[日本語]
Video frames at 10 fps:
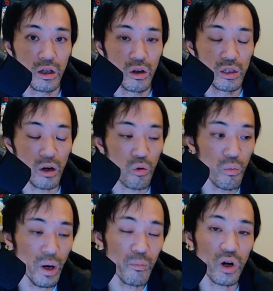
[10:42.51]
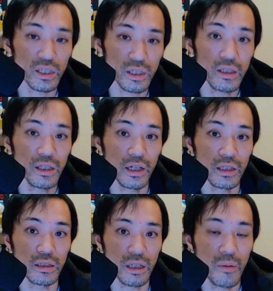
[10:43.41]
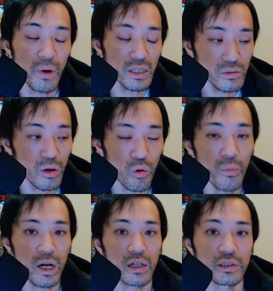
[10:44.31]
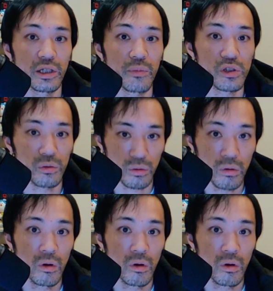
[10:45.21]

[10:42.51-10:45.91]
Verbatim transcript: いや5万も稼げてないんだったらまずは5万稼ぎましょうと